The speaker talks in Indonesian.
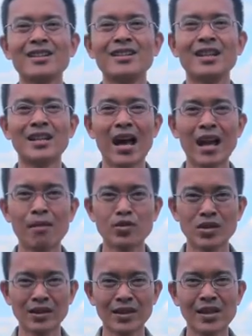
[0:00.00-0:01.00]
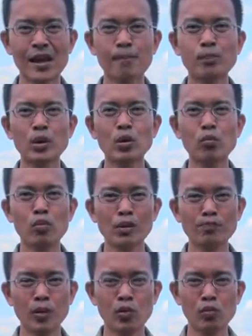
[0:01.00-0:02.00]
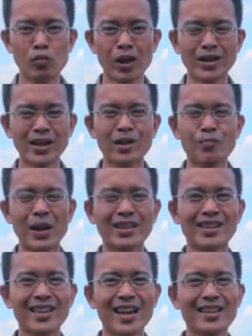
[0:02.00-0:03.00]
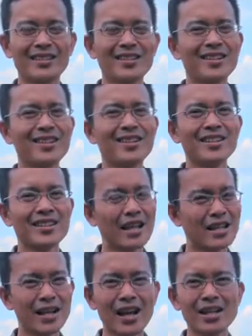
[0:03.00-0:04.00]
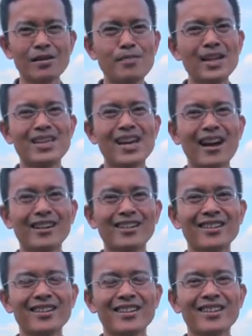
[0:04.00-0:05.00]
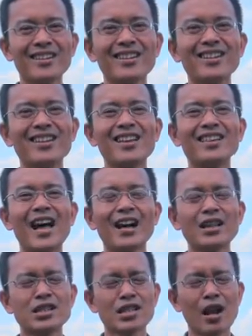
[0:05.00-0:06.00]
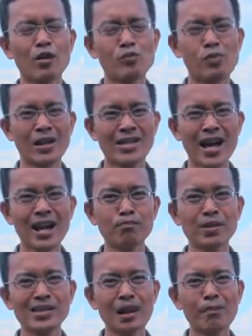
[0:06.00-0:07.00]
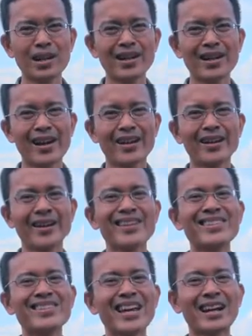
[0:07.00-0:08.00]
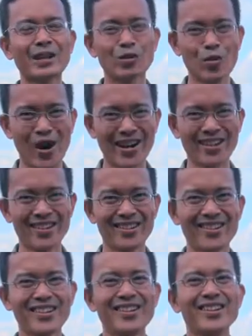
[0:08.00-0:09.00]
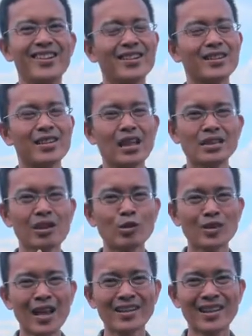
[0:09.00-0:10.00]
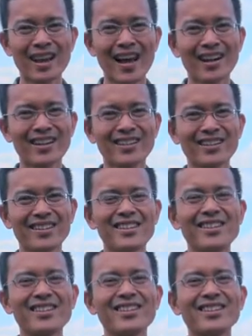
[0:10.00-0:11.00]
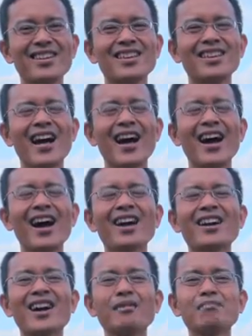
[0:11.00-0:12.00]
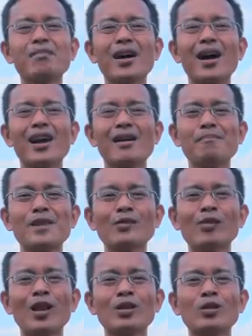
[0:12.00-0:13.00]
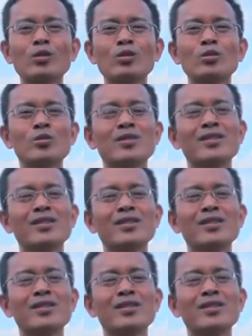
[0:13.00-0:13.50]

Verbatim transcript: di dalam setiap pergumulan-pergumulan kehidupan kita. Dan dengan demikian, kita akan selalu berjalan bersama dengan rencana Tuhan. Dan satu saat kelak, kita akan mengalami suatu